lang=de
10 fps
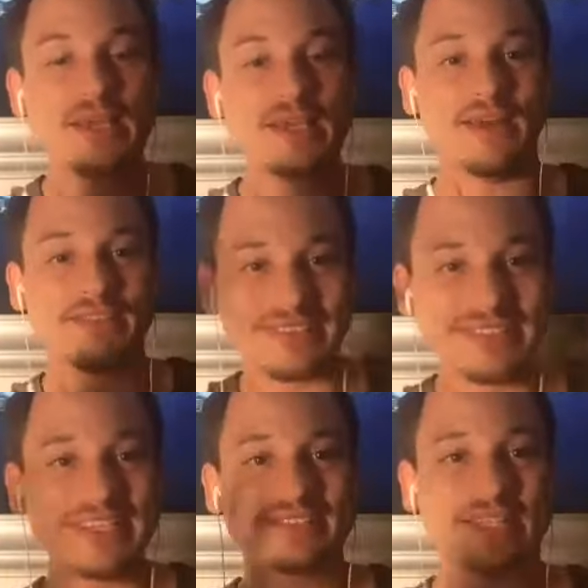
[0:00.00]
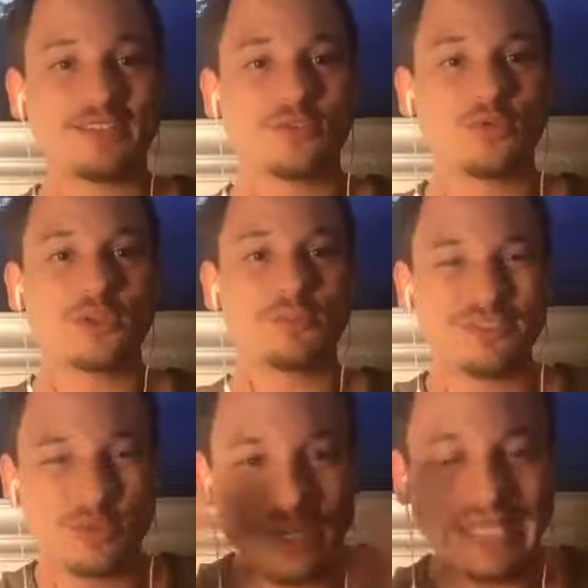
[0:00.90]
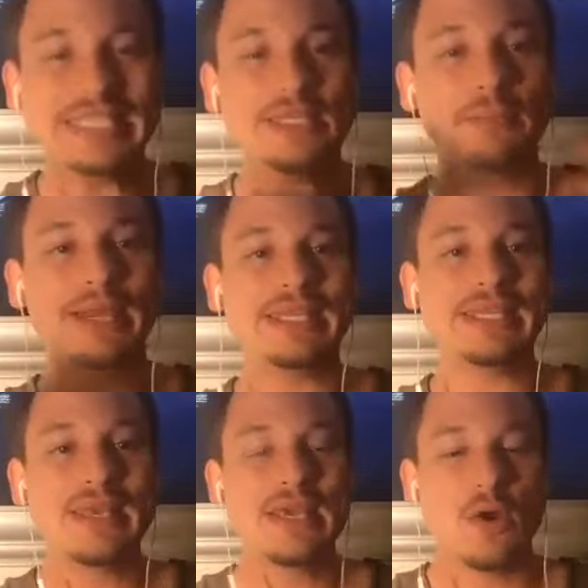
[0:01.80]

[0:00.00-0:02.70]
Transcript: Ja, wir ziehen das Ganze durch bis zur Lead in Berlin